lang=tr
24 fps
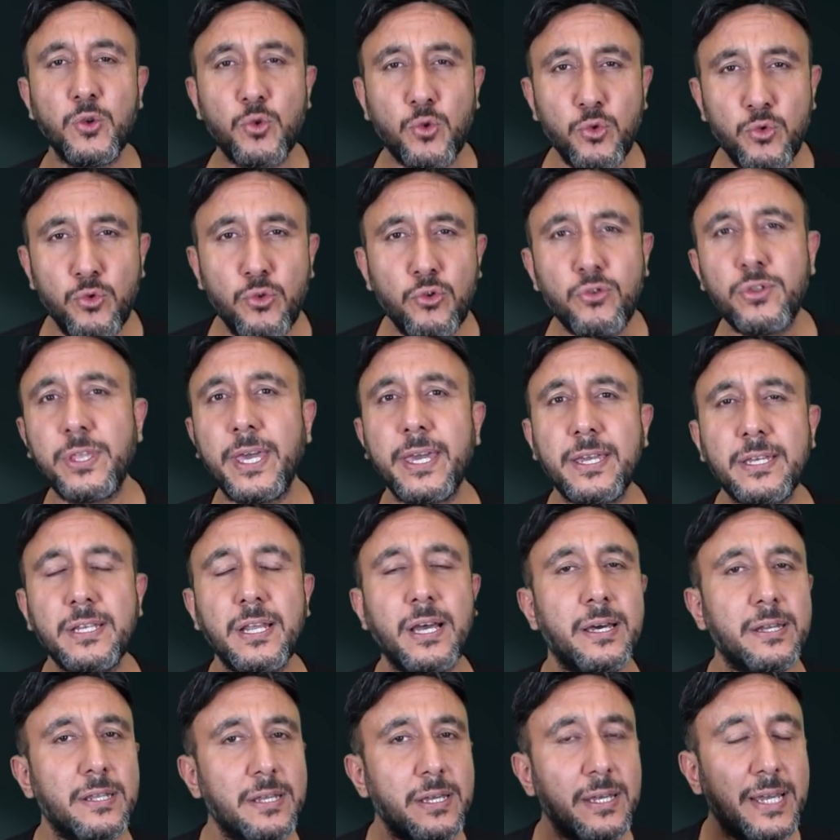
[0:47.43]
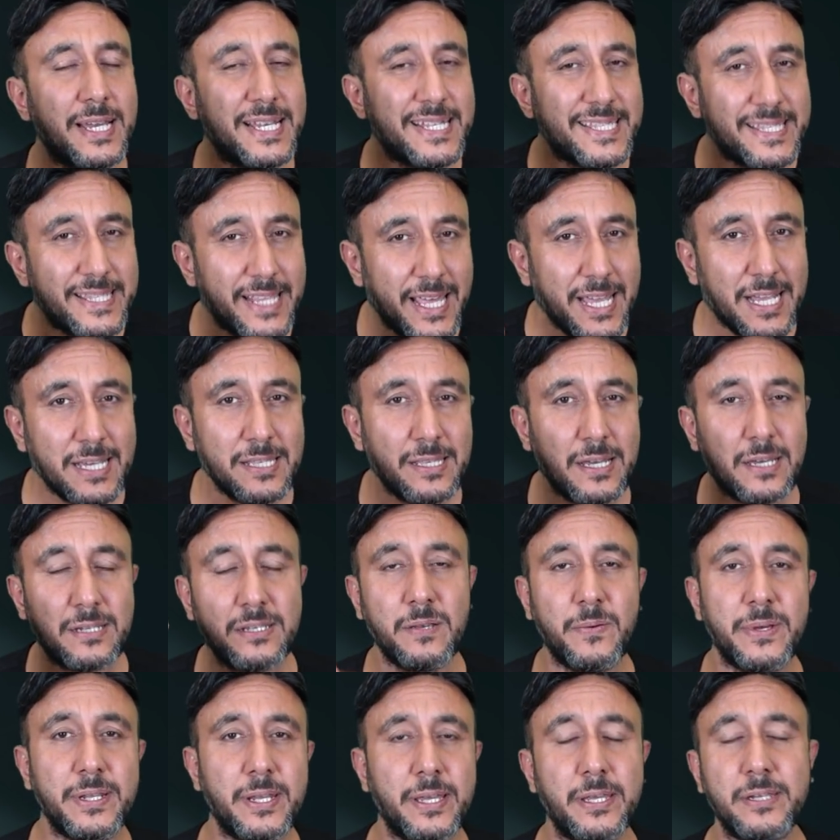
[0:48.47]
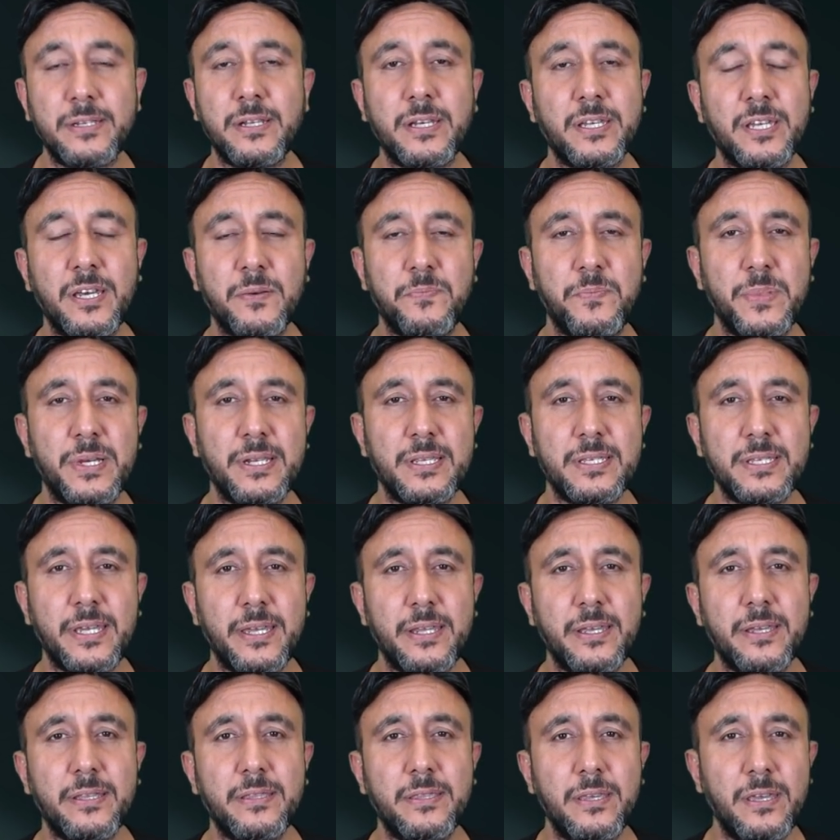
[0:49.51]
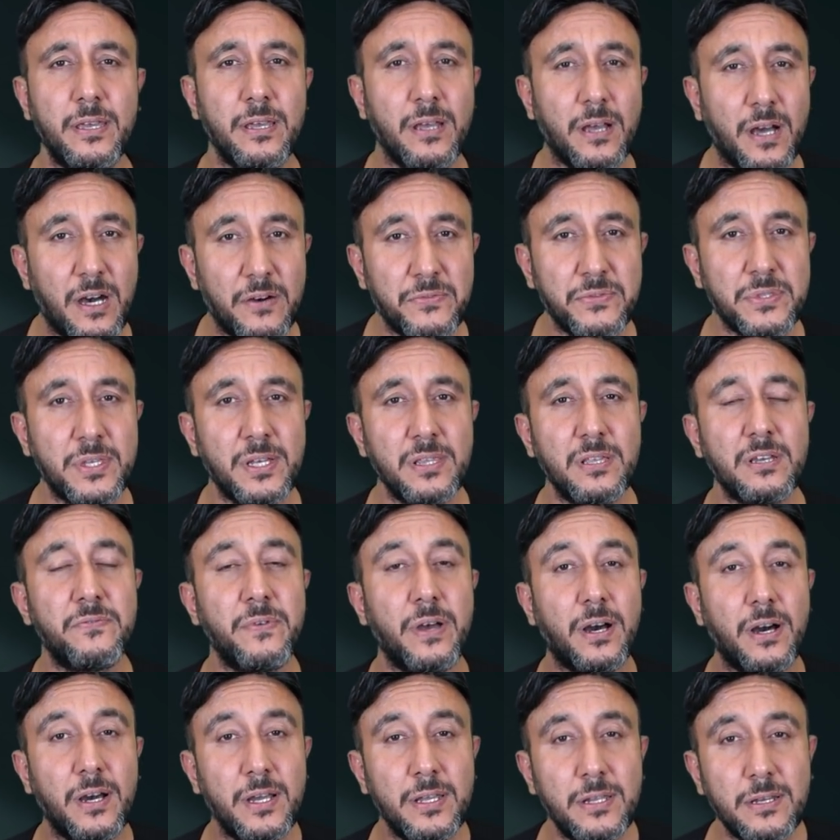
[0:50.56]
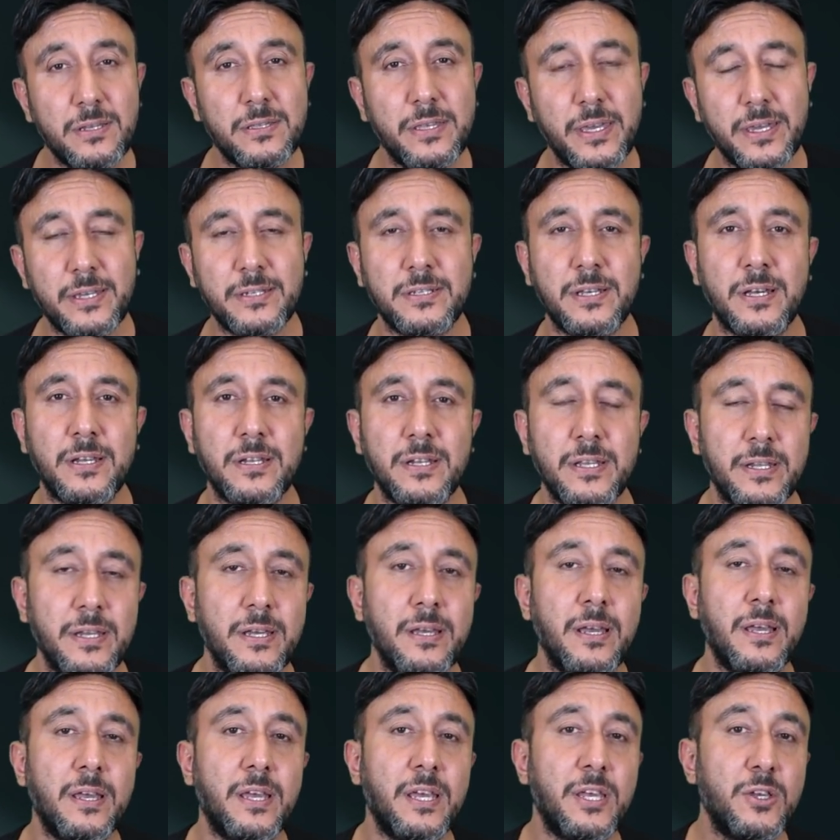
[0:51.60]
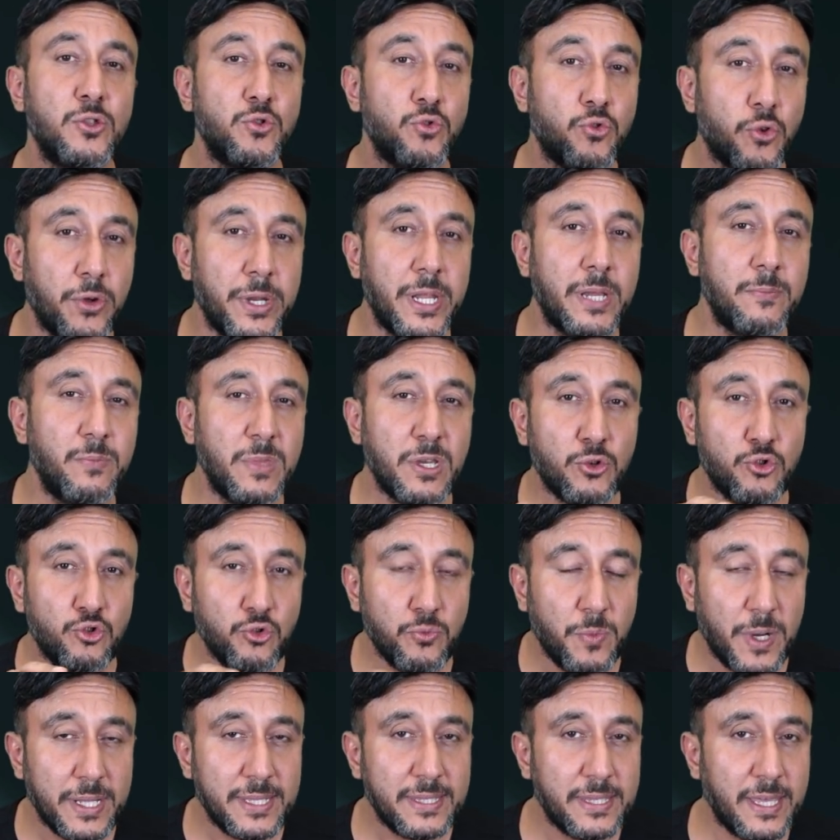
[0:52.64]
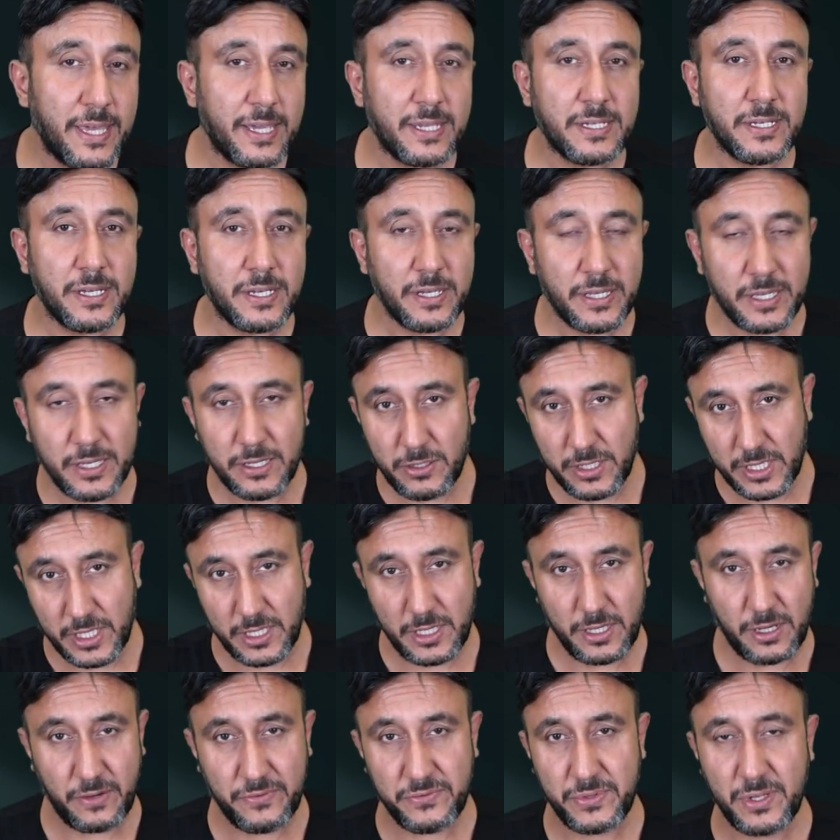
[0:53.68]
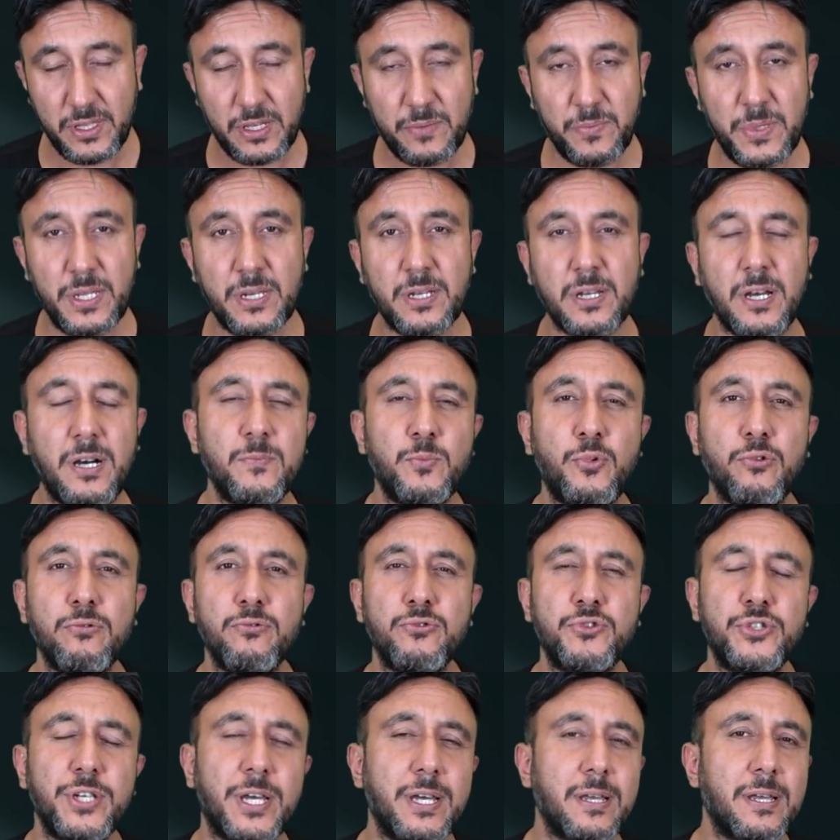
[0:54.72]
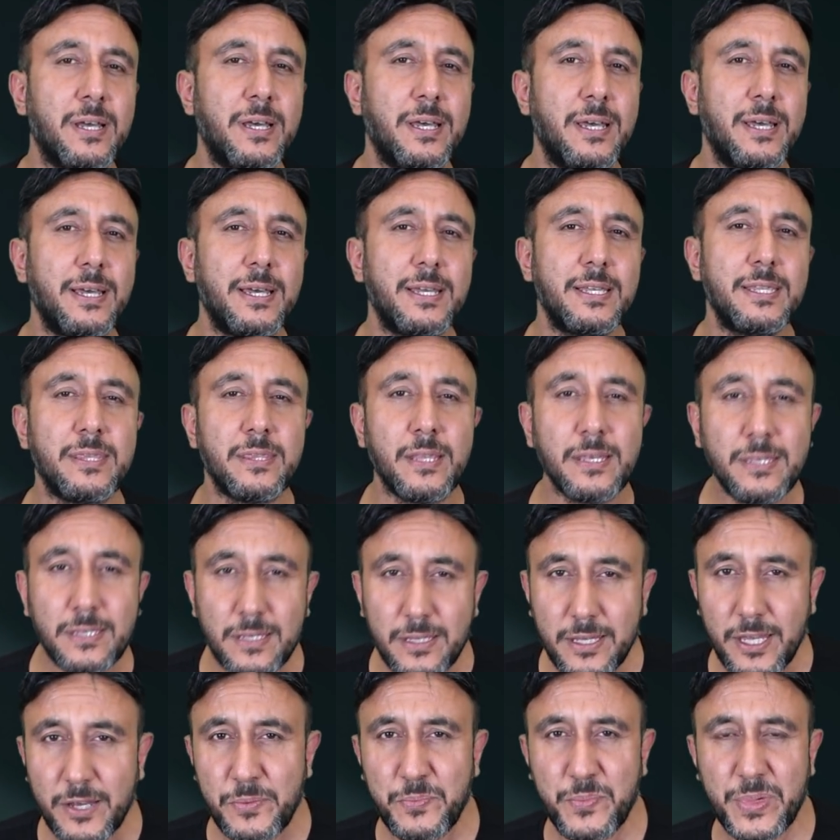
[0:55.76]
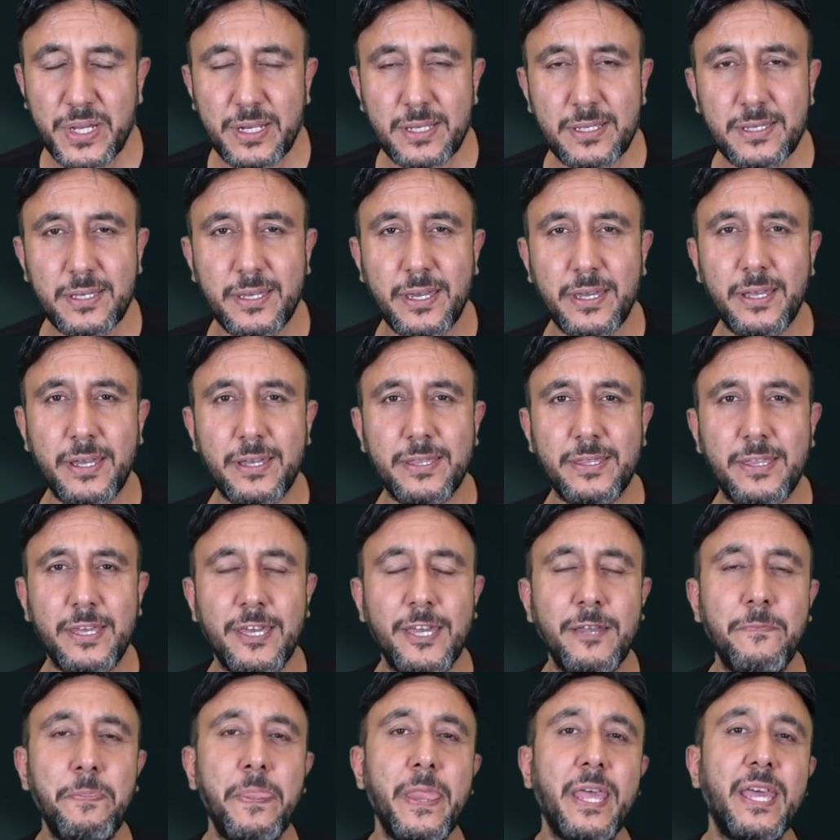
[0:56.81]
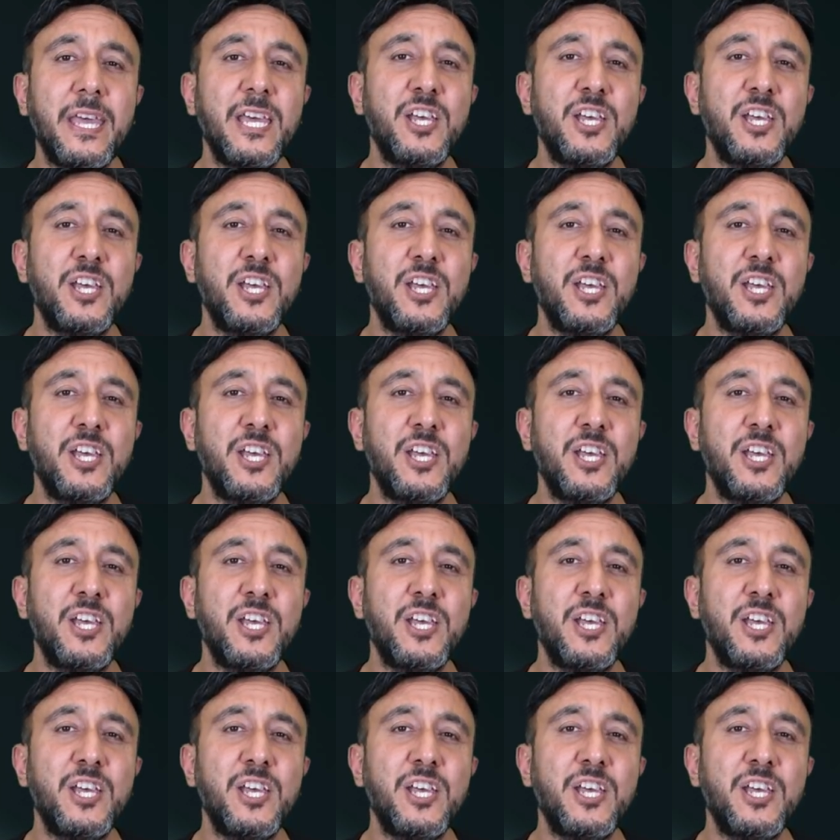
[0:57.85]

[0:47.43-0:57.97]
günlük tekrarı ne kadar zaman ayırarak yapmanız gerektiği, haftalık ve aylık tekrarlara dönemlik Şubat tekrarı ki 2 haftalık bir kamp olacak, nasıl yapmanız gerektiği,